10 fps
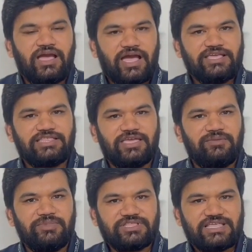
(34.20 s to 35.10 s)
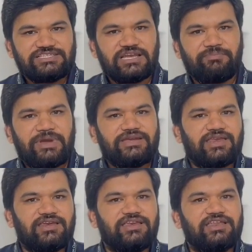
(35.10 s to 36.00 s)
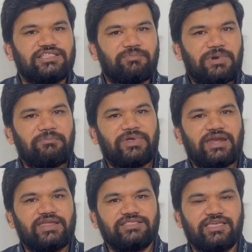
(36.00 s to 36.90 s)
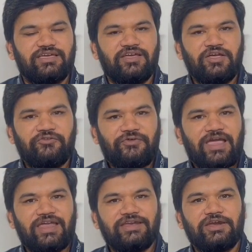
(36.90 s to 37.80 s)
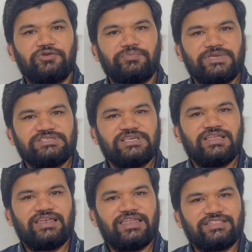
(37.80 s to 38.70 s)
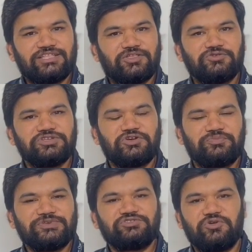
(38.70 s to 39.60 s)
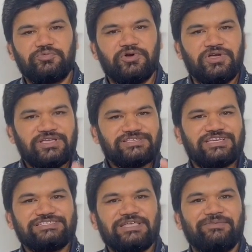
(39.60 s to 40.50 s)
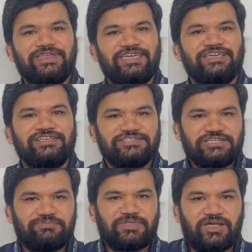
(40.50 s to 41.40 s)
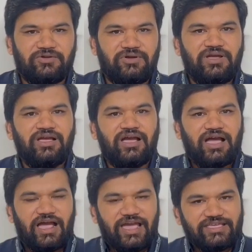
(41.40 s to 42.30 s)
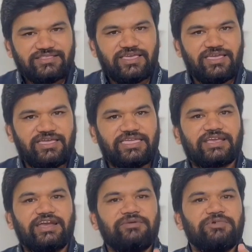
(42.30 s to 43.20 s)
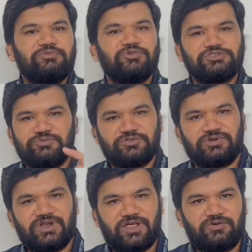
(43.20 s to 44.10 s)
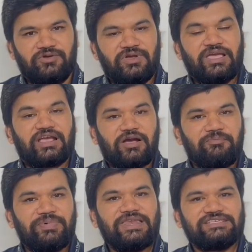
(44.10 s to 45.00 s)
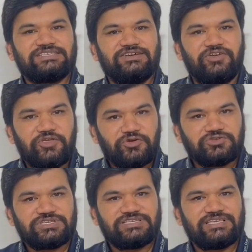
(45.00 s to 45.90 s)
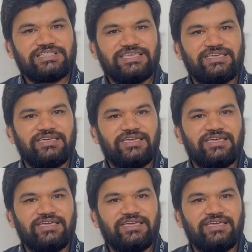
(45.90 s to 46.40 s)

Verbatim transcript: అయితే మీకు తెలిసిన పెయింటర్ని లేదా ప్లంబర్ని అడిగితే ఫైవ్ హండ్రెడ్ రూపీస్ లేదా థౌజండ్ రూపీస్ లోపు చేస్తామని చెప్తారు అయితే ఇక్కడే మీరు మోసపోతున్నారు కంపెనీస్ యూస్ చేసేది